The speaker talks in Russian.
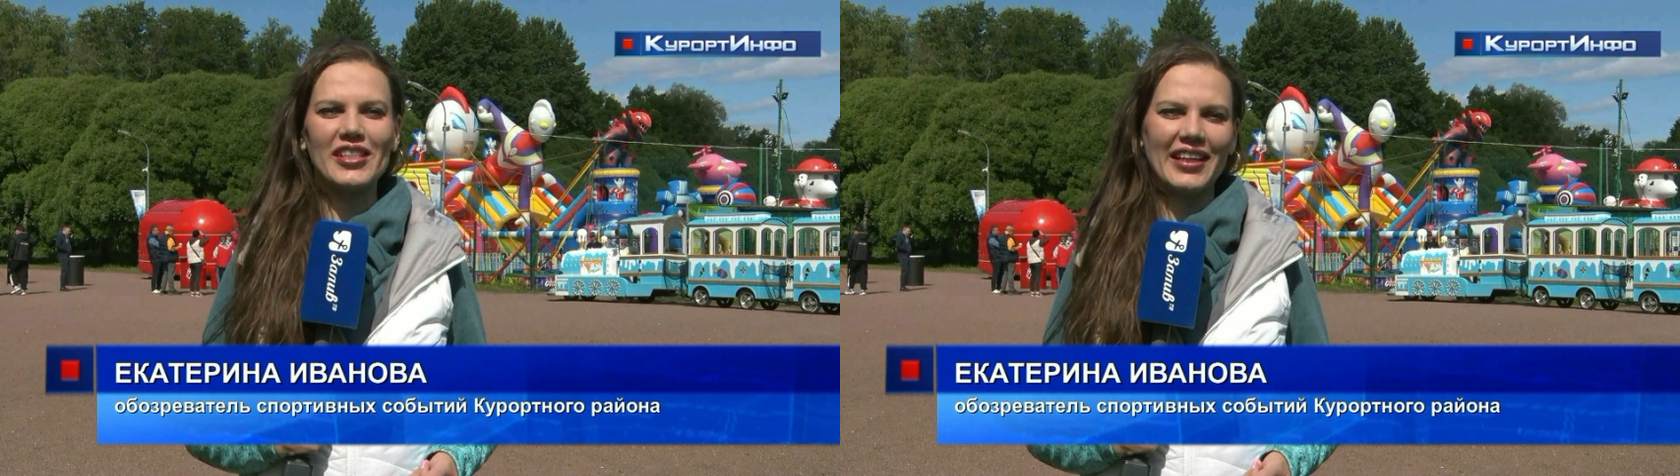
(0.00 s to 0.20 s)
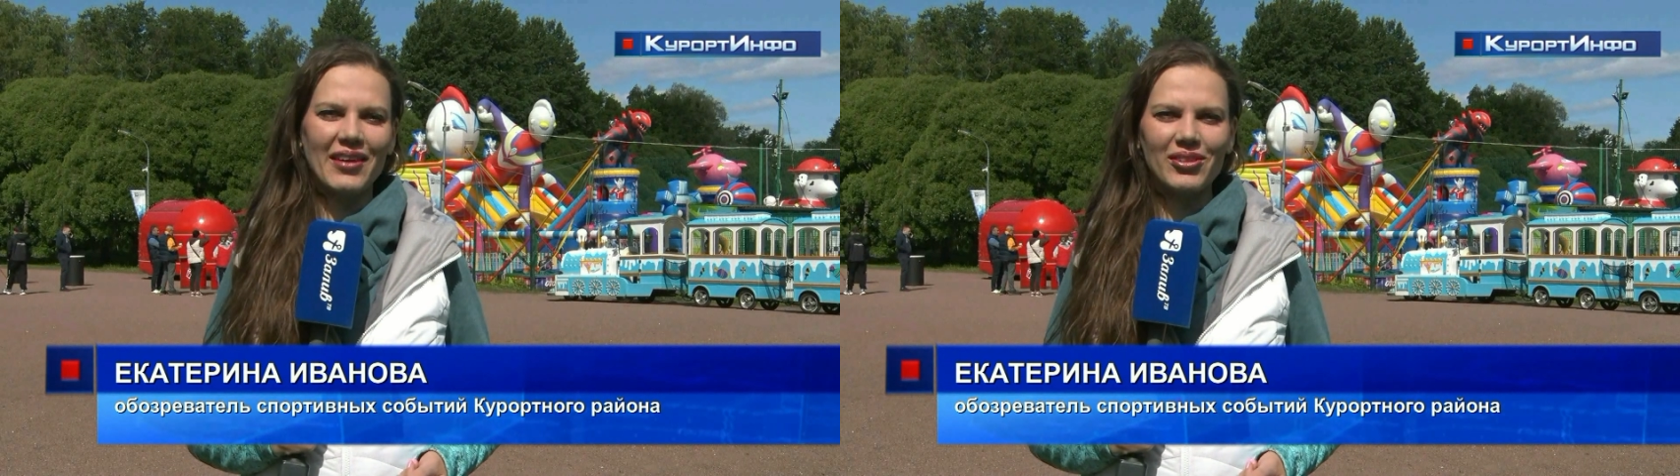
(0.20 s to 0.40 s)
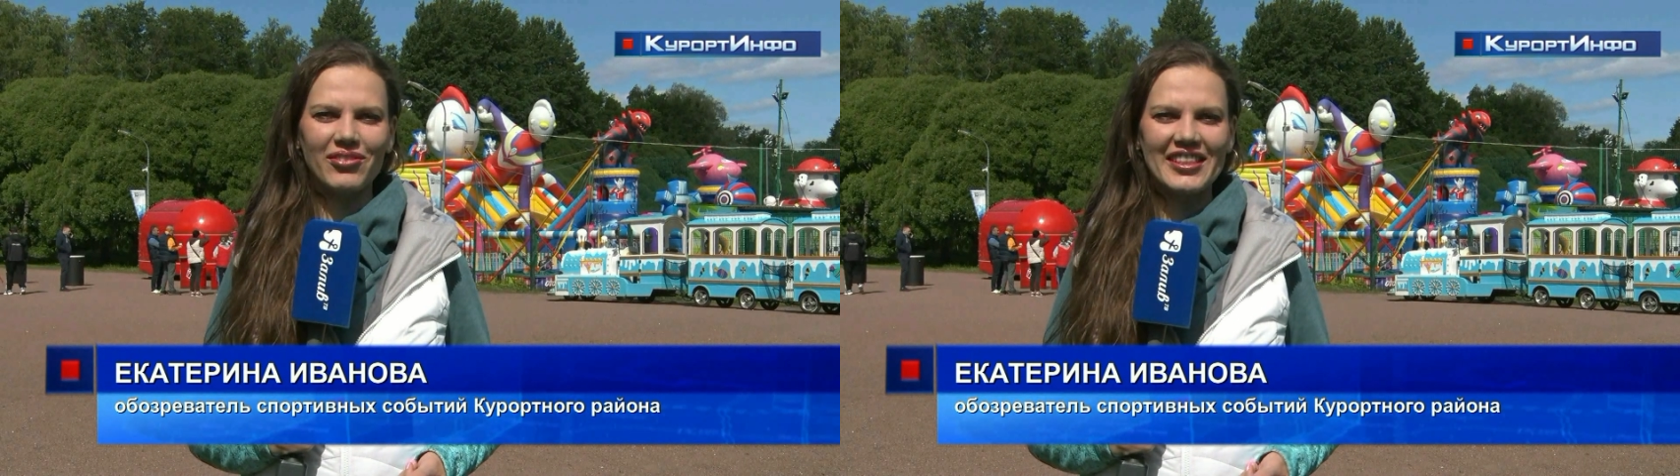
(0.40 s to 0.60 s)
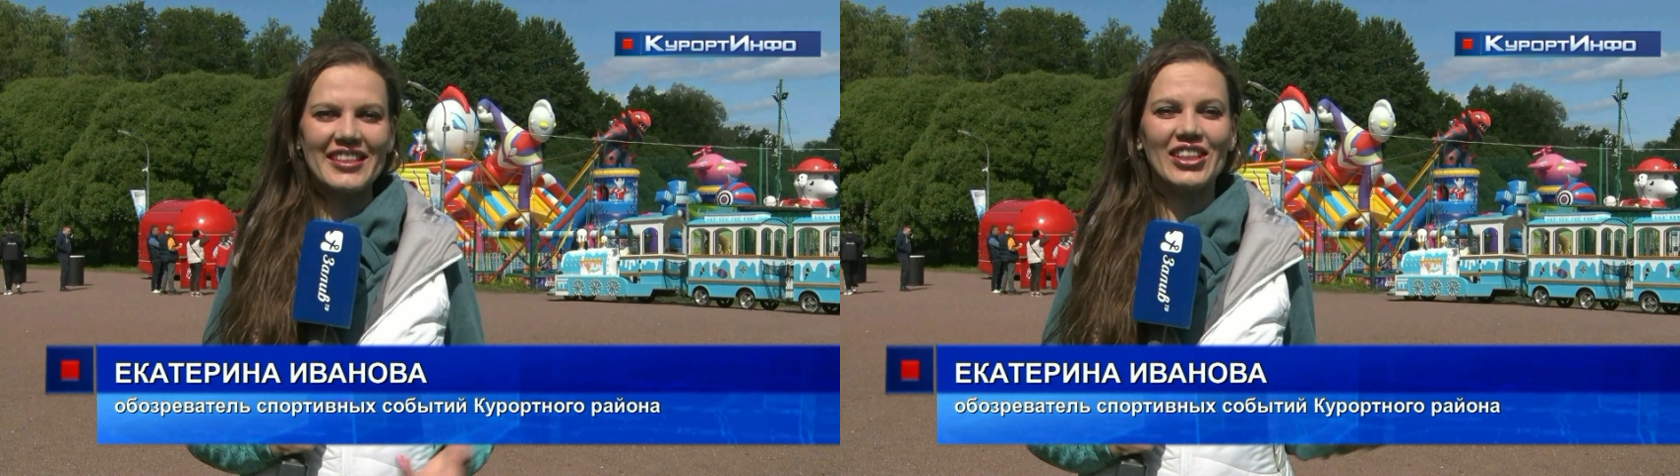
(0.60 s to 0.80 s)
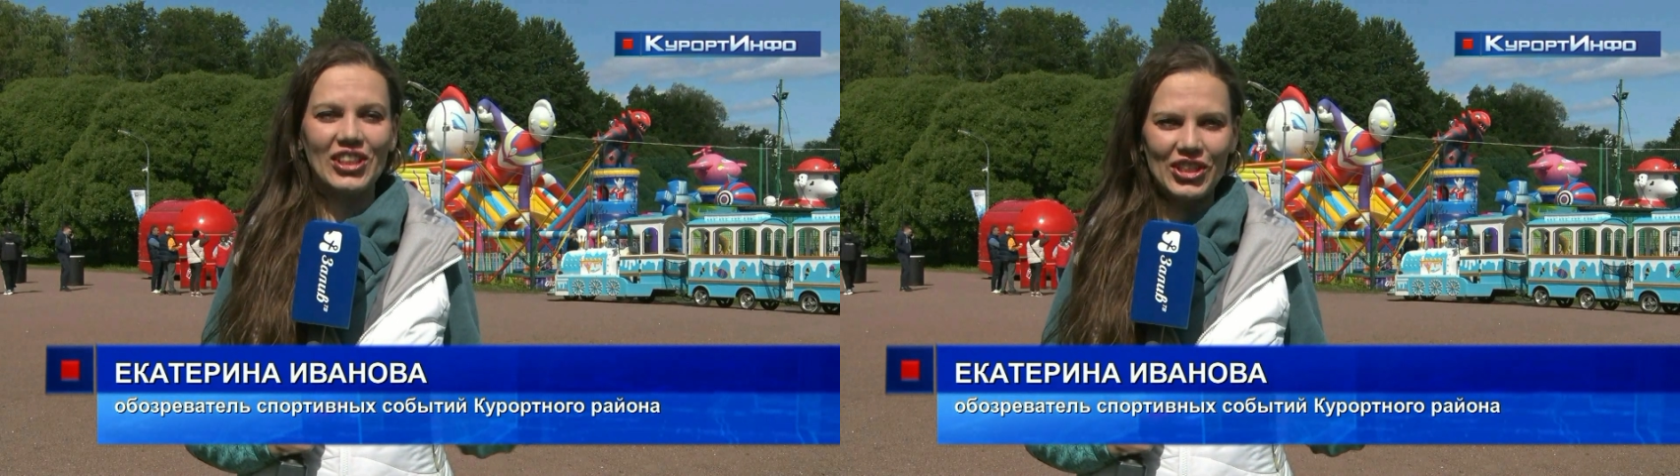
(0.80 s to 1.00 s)

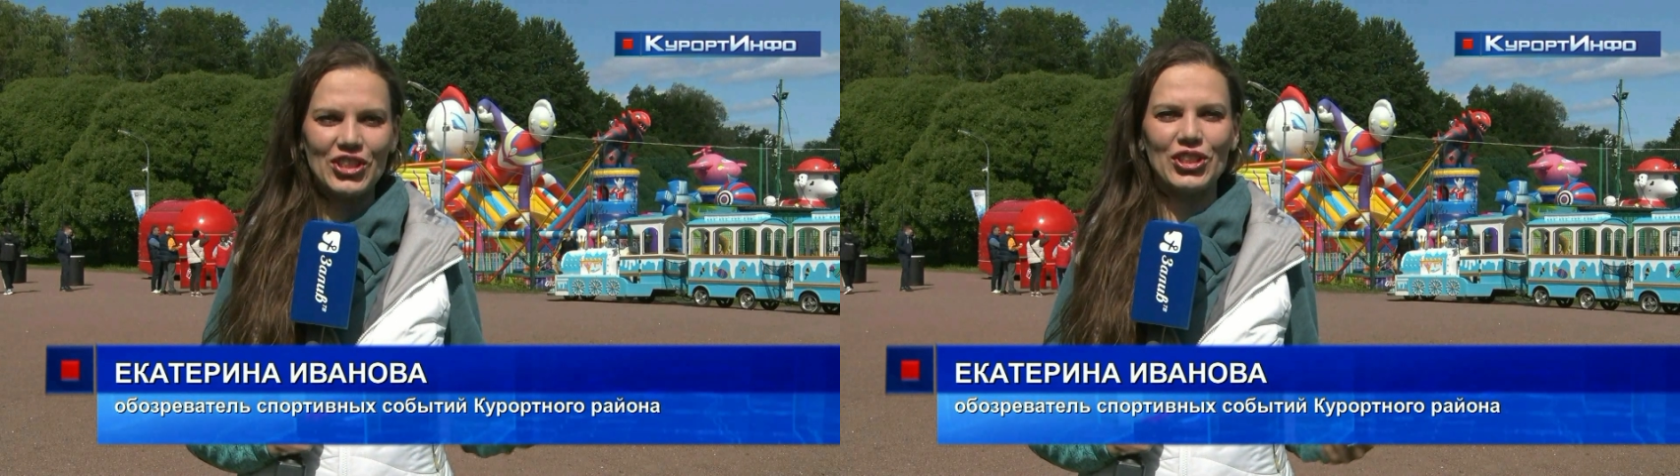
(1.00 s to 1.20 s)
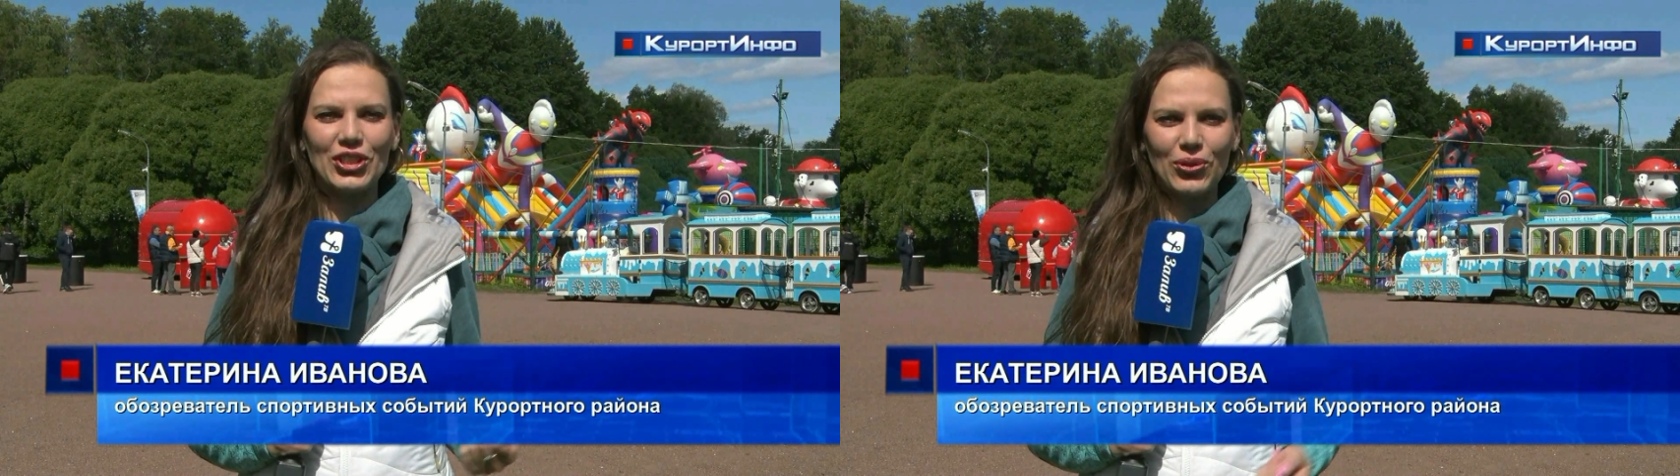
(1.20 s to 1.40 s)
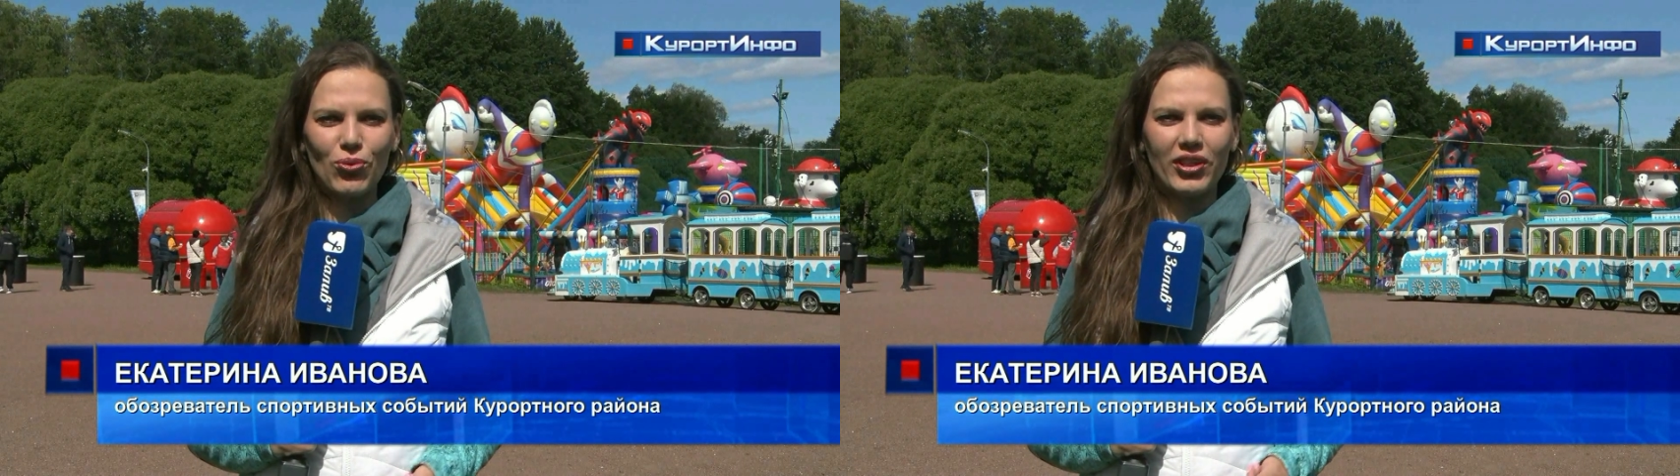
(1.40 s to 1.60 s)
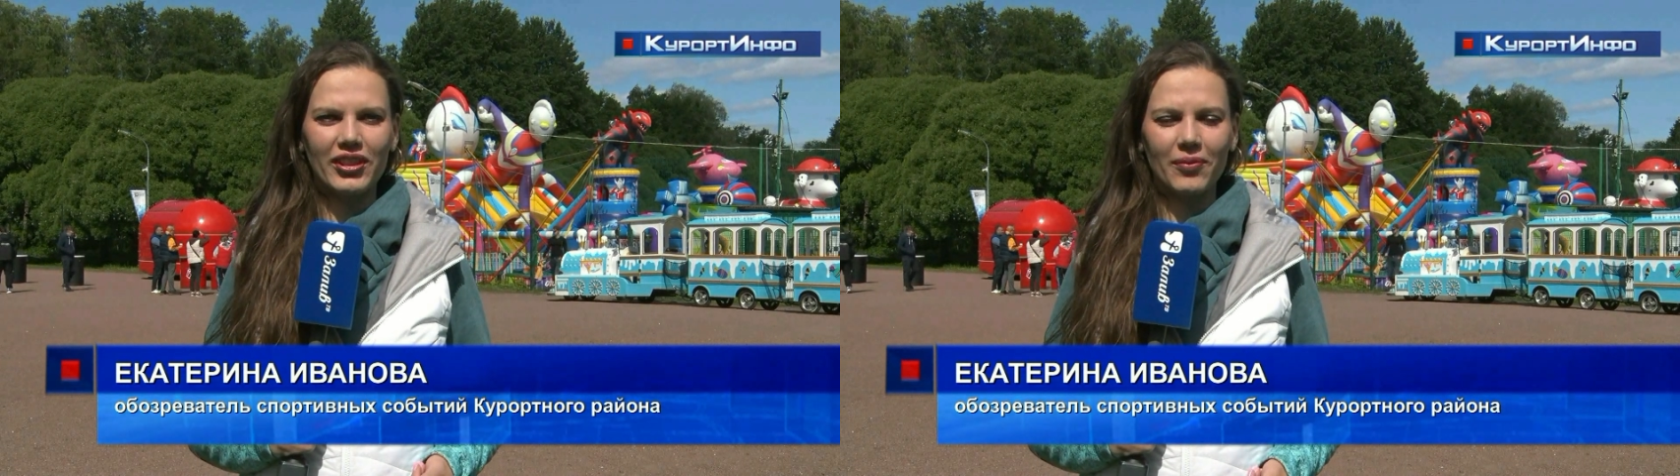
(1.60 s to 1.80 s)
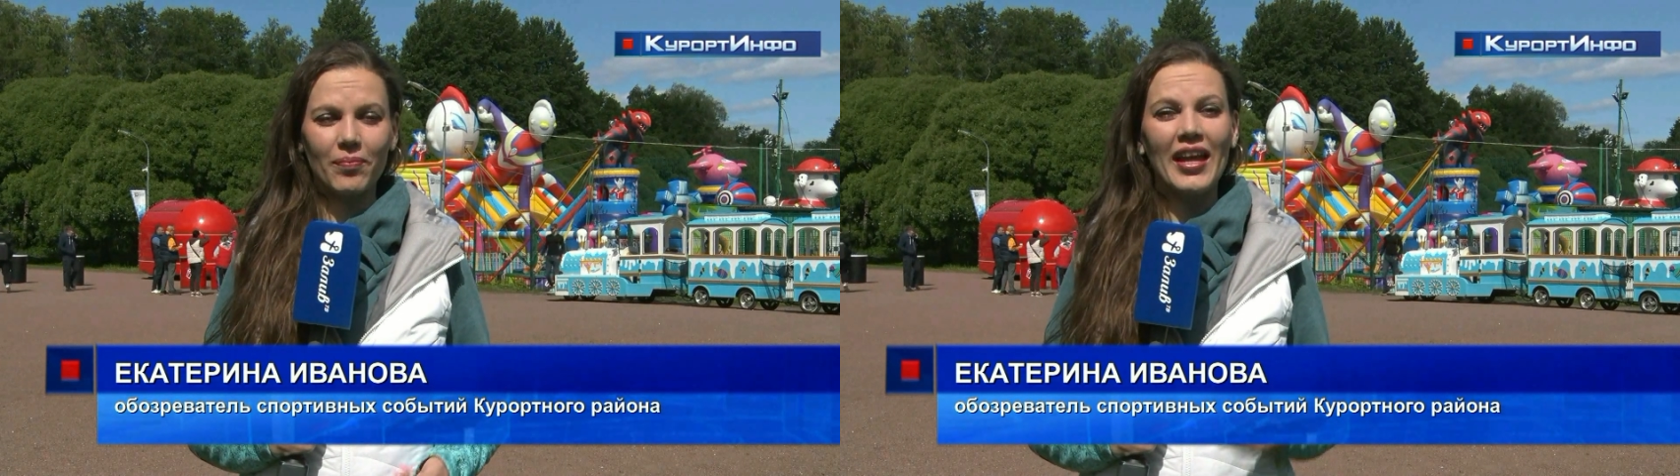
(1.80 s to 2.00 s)
устанавливайте личные
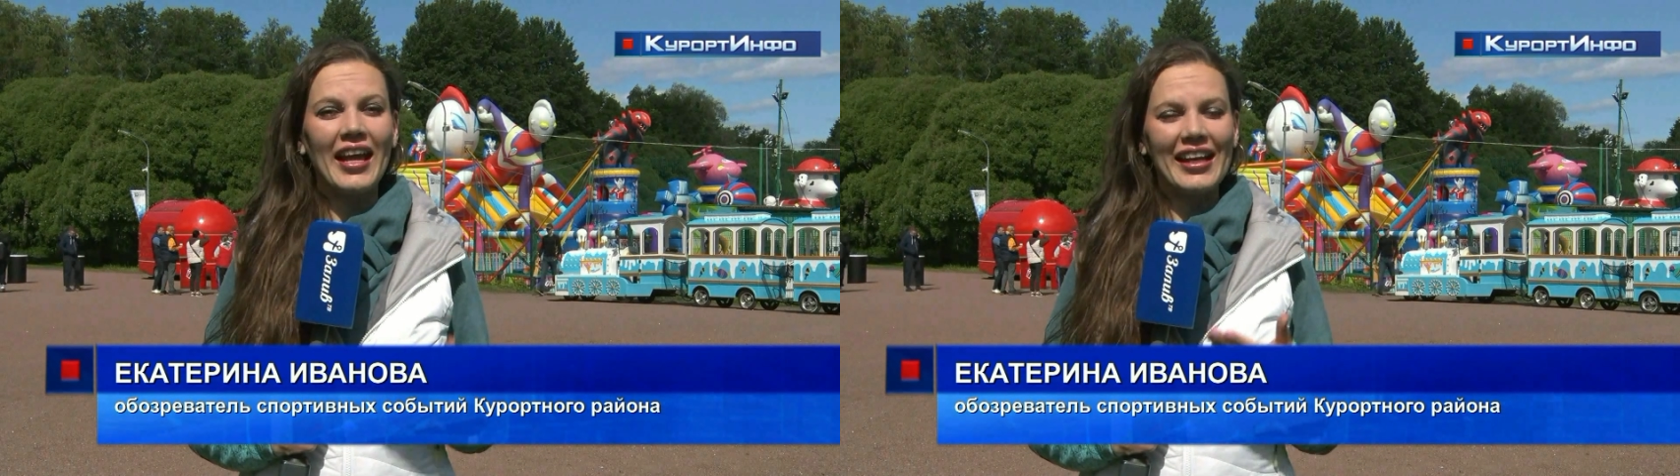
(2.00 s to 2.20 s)
рекорды.